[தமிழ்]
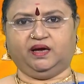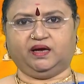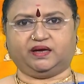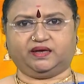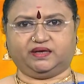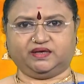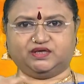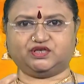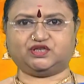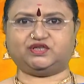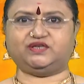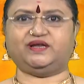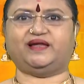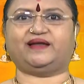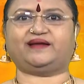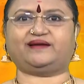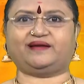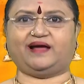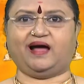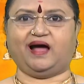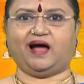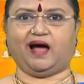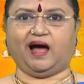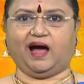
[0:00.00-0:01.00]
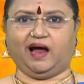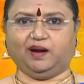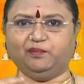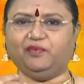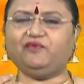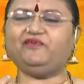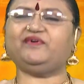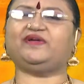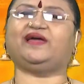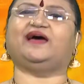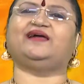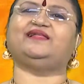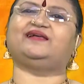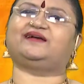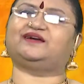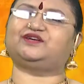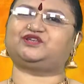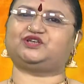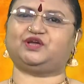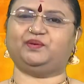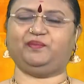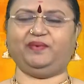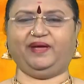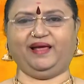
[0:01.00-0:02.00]
கிருஷ்ணர் அனுபவிக்காத
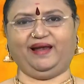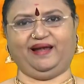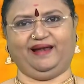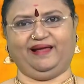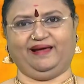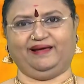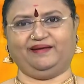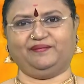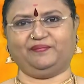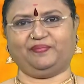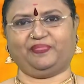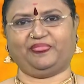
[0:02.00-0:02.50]
கஷ்டமே இல்லை